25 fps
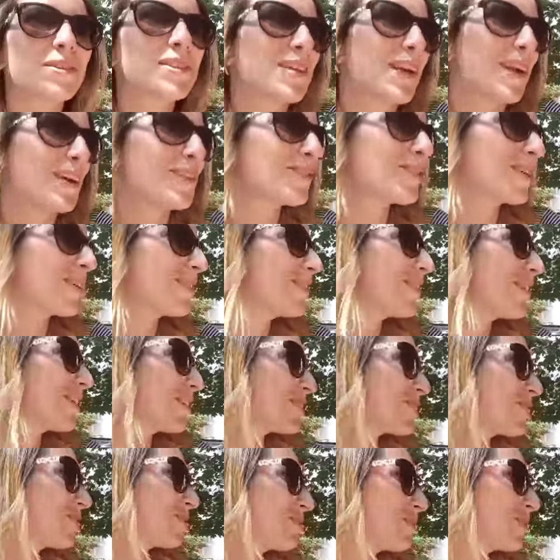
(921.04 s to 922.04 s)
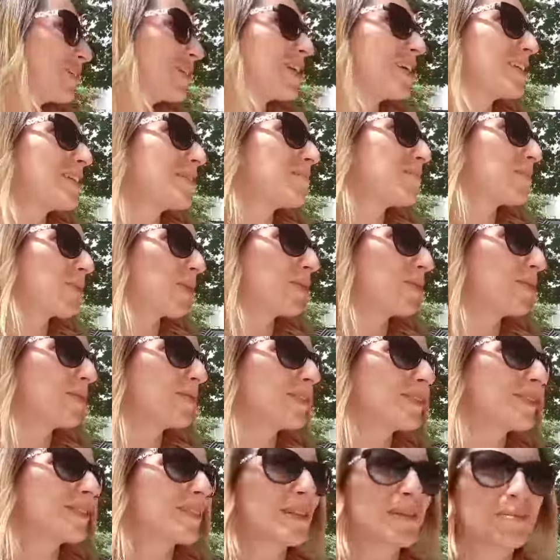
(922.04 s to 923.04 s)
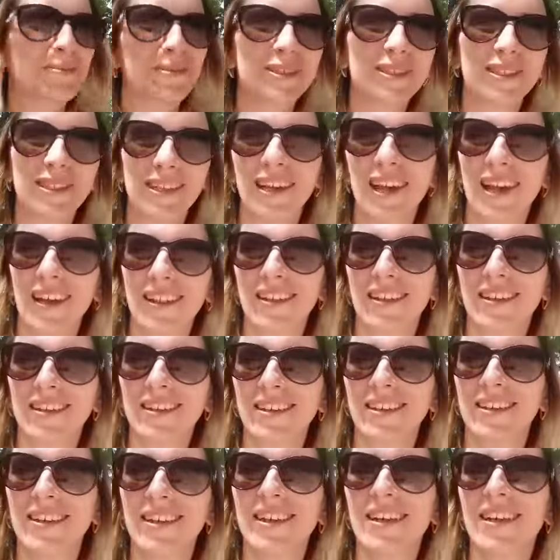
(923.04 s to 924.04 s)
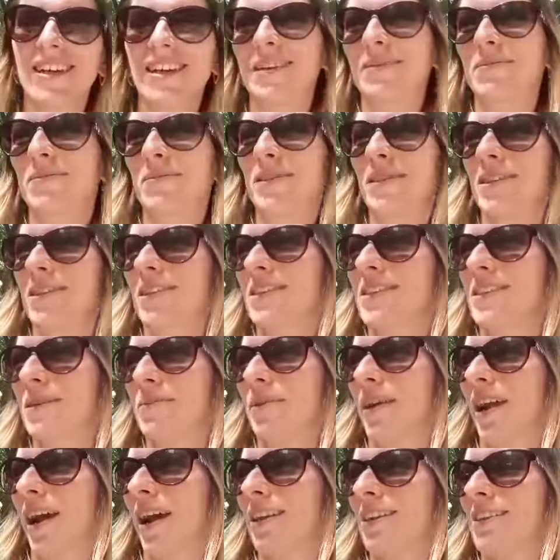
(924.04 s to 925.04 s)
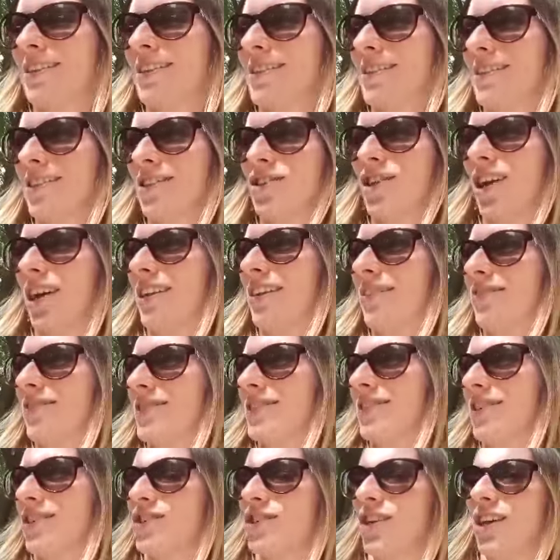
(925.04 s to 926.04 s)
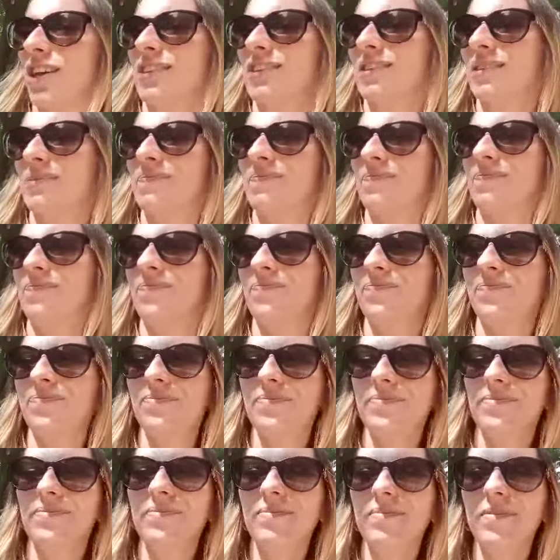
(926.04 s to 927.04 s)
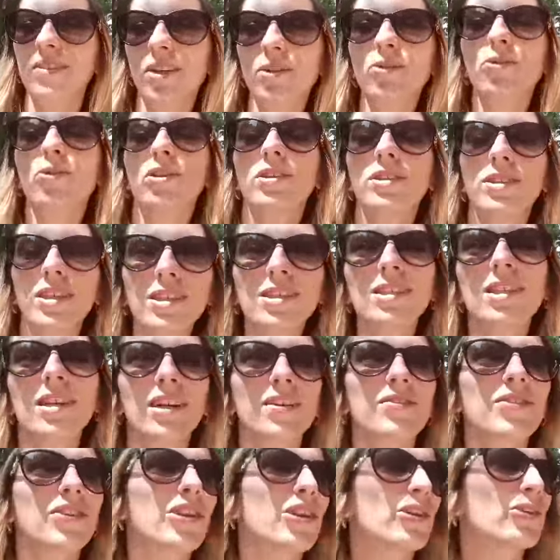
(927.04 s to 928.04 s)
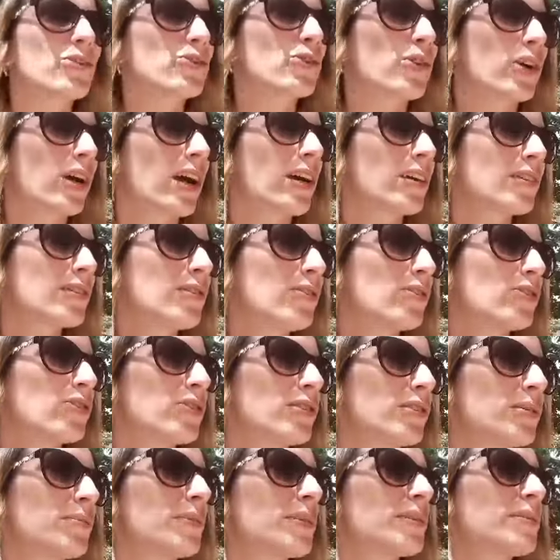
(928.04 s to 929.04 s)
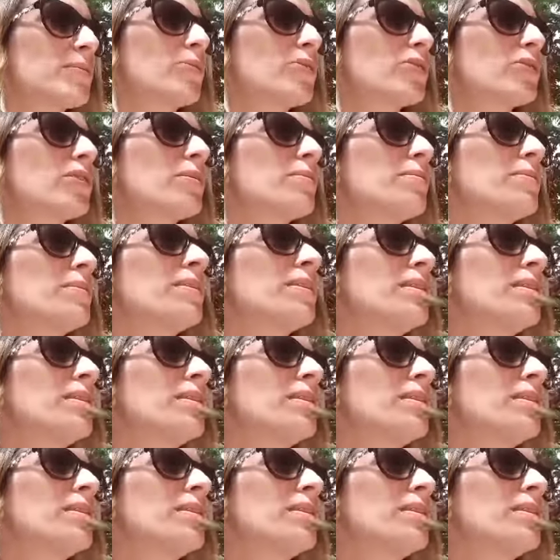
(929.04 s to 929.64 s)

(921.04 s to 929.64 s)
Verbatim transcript: Мы сразу говорили, что мы едем пробоваться на постоянно. Мы не собирались изначально возвращаться. Но, естественно, говорили, что как сложится, посмотрим.